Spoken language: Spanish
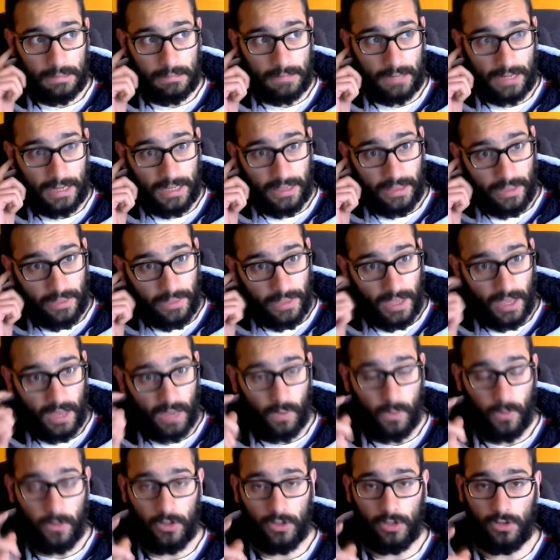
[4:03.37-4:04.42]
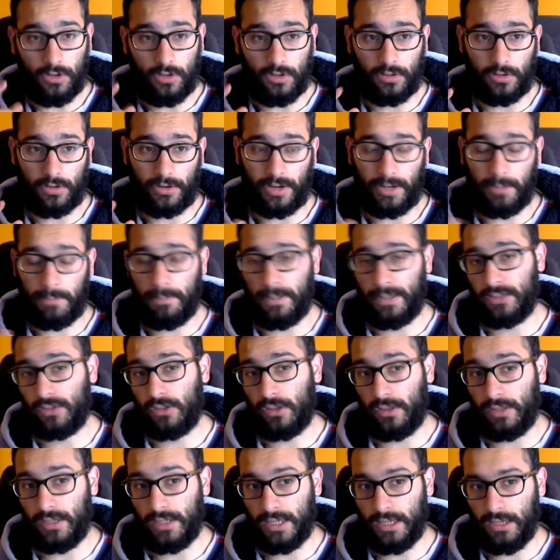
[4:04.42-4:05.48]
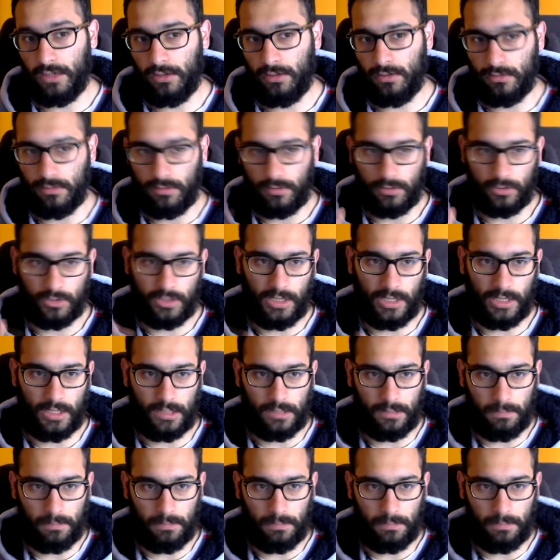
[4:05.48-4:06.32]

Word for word: calidad de audio respecto a dinero, o sea,